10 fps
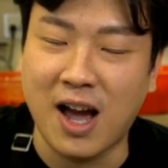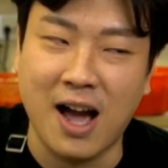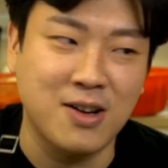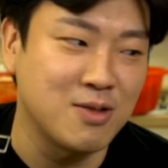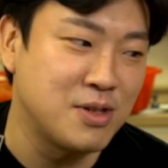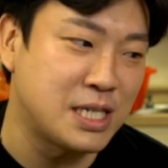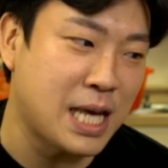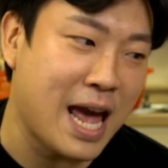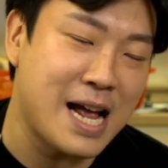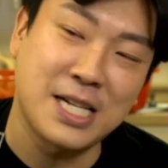가끔 이제
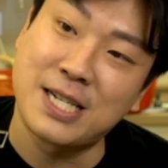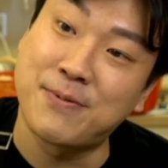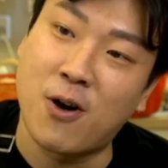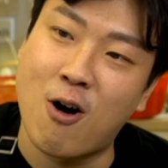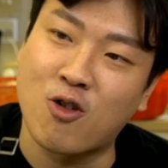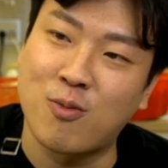세 알씩 넣어갖고